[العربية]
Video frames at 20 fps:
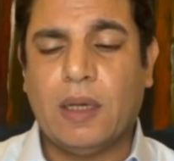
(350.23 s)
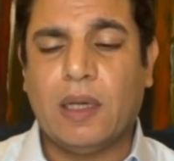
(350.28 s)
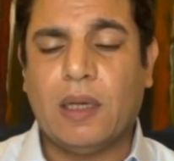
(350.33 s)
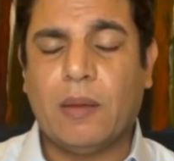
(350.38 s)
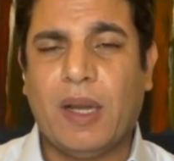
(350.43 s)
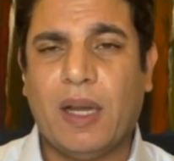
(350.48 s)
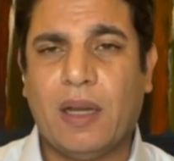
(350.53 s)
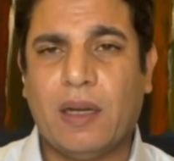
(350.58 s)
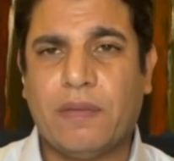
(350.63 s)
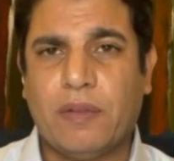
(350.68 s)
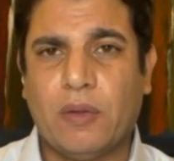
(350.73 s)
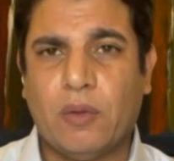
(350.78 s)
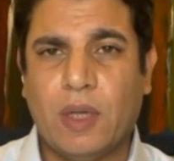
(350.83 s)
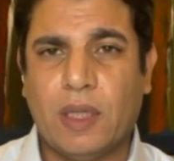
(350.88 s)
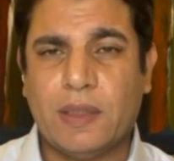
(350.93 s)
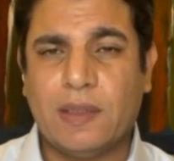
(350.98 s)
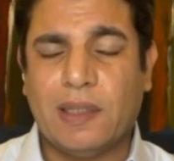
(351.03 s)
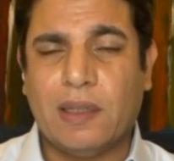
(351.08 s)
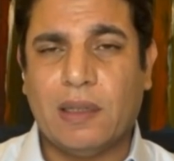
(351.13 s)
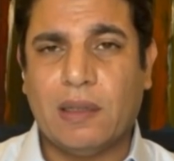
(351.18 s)
انا بعرف
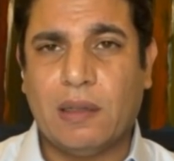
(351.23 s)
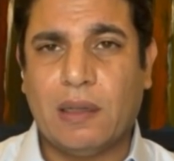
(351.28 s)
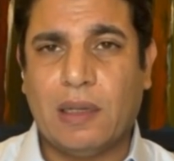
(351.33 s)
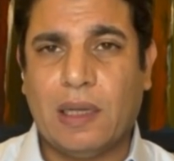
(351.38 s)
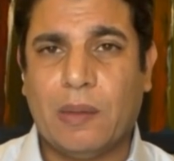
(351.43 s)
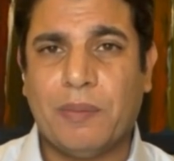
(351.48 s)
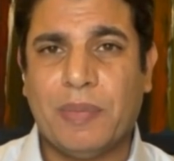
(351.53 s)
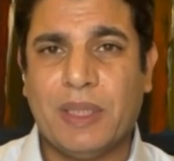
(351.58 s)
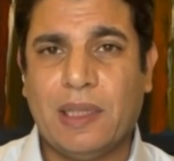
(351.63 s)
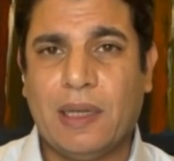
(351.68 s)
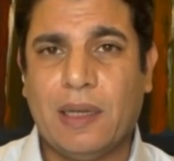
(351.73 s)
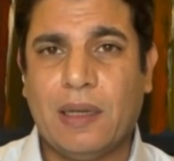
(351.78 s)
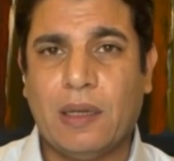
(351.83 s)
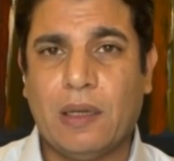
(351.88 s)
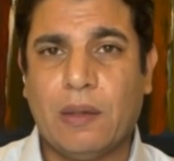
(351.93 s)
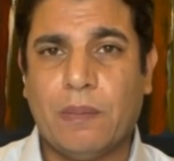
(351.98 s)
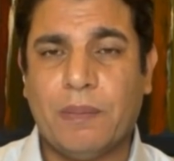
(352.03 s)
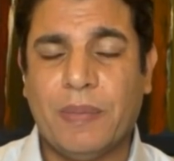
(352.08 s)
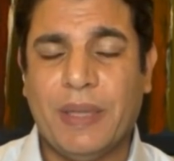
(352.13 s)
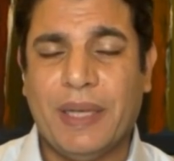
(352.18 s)
انه هذا القرار عم
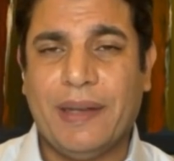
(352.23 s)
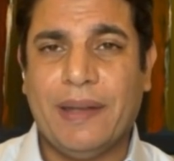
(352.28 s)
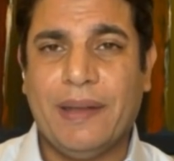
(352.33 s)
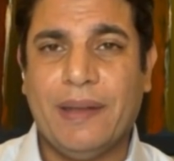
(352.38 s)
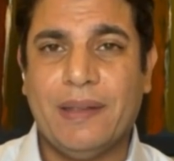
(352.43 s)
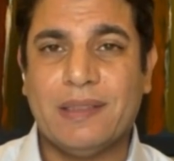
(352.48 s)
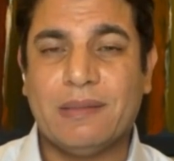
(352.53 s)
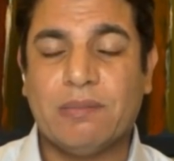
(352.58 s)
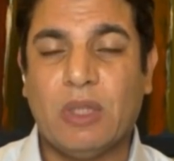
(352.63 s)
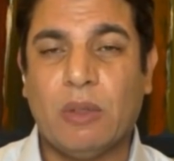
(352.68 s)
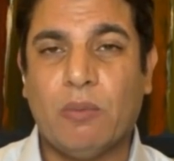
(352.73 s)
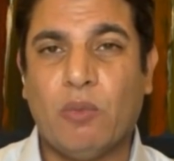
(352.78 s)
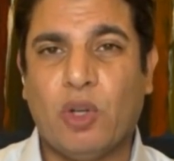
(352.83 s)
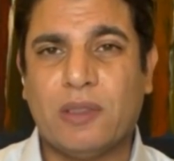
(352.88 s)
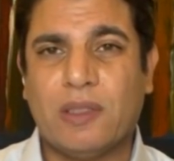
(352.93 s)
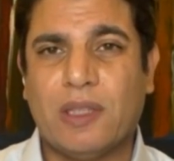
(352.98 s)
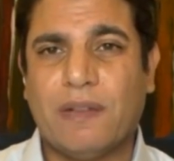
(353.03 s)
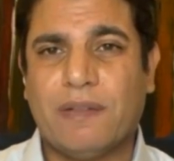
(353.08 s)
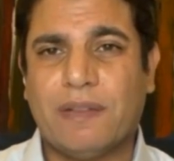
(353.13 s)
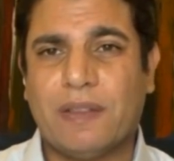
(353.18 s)
بيتحارب من ناس من
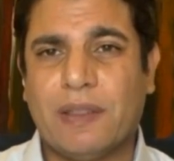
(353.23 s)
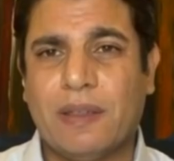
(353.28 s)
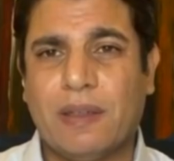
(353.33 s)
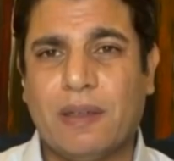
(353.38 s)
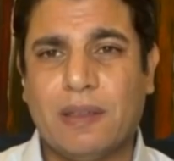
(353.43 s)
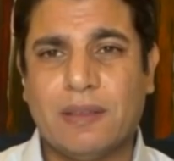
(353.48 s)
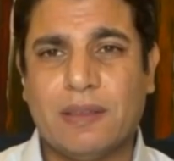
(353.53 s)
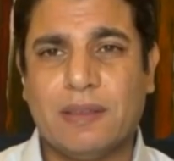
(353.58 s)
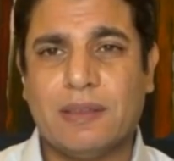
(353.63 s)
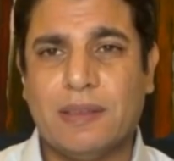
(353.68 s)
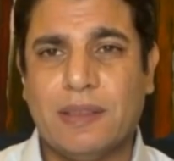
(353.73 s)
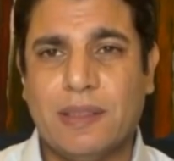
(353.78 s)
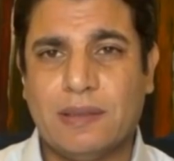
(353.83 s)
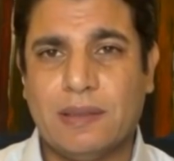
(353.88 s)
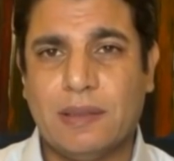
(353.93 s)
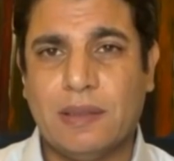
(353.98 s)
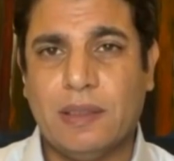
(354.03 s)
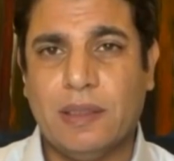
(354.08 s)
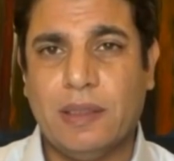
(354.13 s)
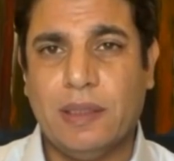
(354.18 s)
مختلف التيارات
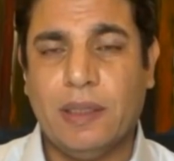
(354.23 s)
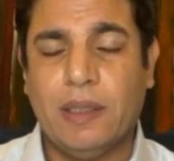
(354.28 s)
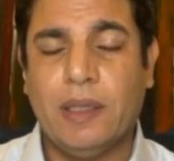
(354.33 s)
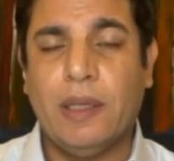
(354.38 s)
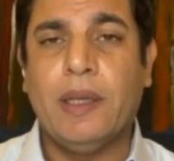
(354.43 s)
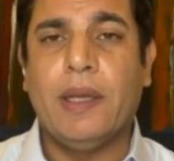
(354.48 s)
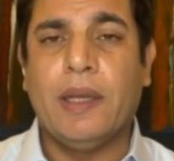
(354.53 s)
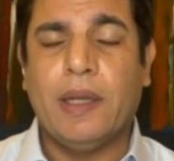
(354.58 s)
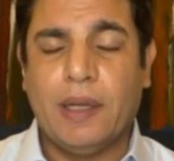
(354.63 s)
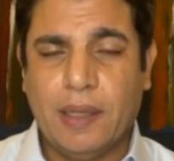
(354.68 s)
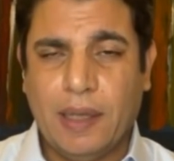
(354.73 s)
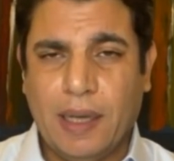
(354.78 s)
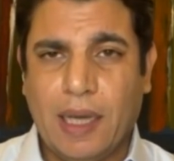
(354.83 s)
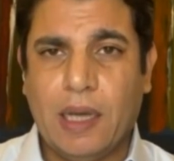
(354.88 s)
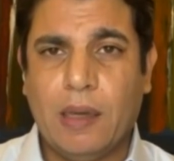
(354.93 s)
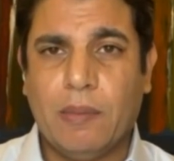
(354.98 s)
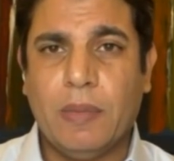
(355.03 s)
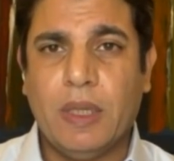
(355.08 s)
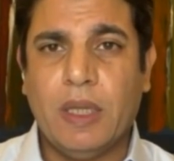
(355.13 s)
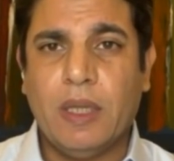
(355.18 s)
السياسيه
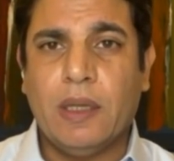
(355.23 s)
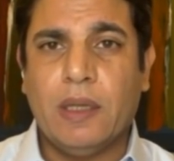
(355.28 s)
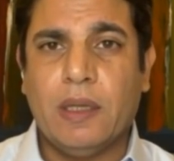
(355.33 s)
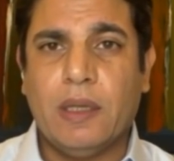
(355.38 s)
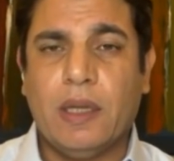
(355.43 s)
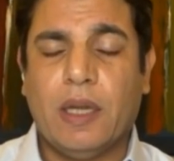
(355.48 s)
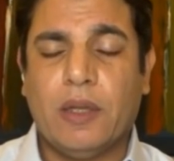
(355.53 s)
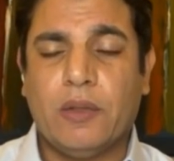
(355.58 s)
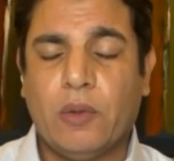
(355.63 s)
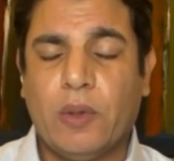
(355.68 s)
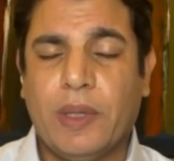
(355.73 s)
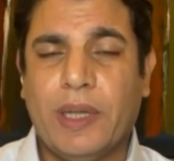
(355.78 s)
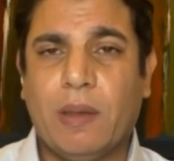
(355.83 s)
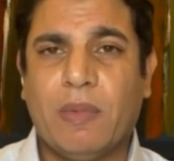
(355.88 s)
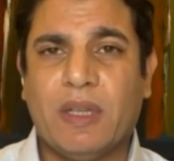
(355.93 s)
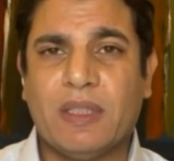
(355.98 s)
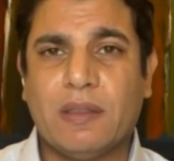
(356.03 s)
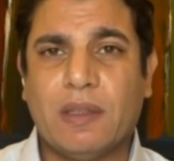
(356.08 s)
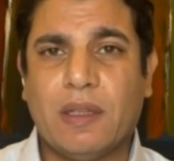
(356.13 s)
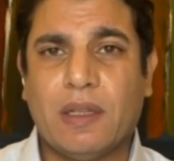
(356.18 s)
نعم لانه هي
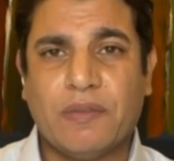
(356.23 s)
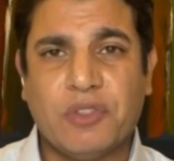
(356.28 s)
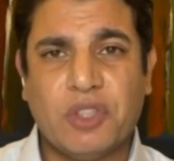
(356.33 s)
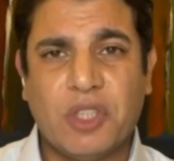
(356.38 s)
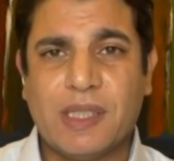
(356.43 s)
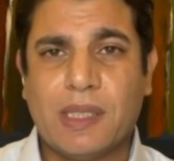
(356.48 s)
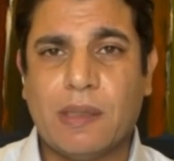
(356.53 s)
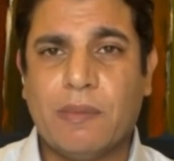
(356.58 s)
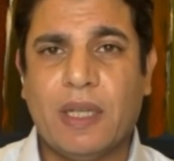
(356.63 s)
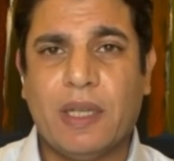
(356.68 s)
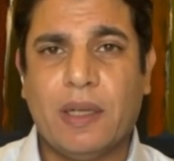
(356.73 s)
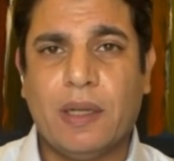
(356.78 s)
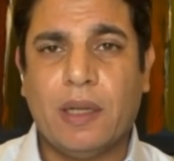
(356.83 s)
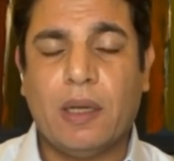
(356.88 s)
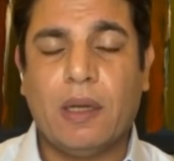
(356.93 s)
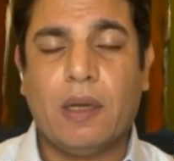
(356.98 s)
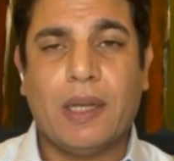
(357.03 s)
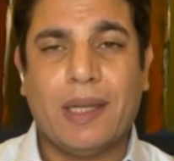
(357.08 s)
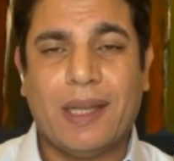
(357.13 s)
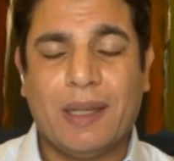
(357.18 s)
المصارف جزء
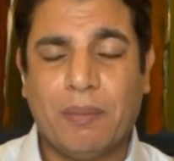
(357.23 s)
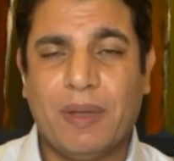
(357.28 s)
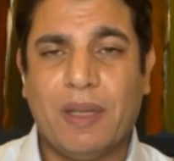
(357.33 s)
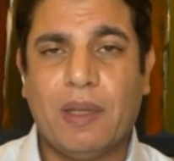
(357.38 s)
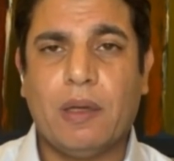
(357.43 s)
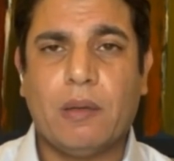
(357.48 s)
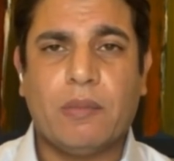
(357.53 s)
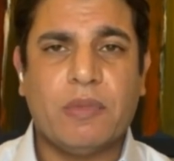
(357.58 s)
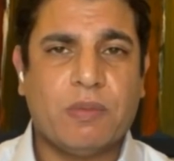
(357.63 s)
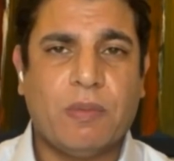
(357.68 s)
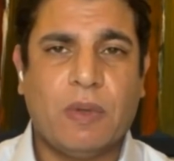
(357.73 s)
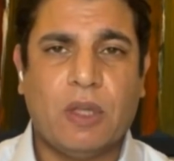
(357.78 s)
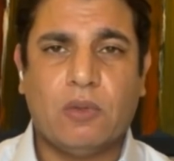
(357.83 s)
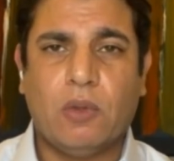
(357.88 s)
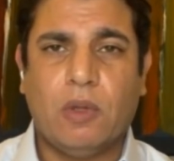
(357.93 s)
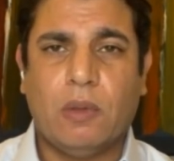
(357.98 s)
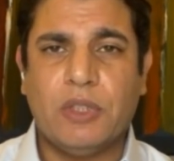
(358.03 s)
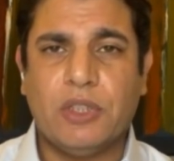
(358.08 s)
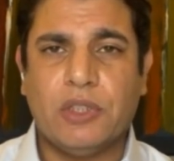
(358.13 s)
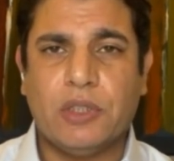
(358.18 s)
منها كبير مش
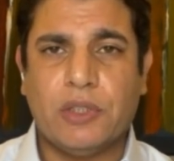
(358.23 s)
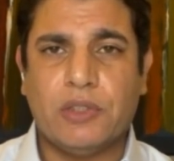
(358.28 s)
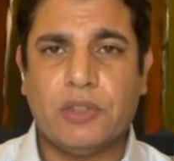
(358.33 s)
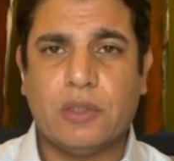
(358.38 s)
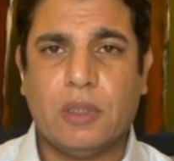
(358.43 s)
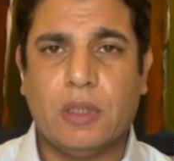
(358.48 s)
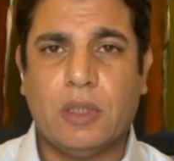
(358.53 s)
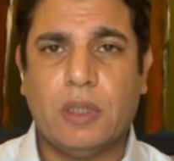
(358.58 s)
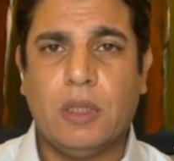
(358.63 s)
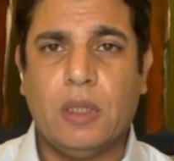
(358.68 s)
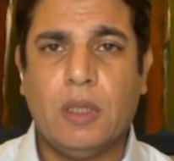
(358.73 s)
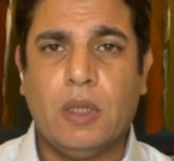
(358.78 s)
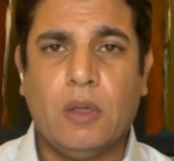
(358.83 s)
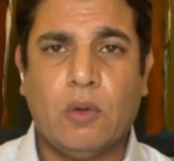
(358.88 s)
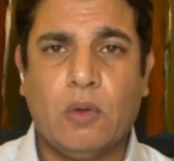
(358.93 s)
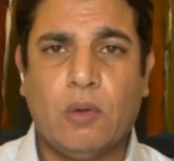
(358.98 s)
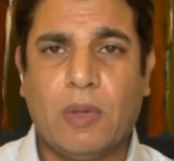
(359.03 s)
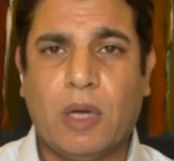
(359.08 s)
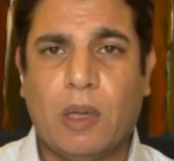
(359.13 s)
مقطوع من شجره نعم.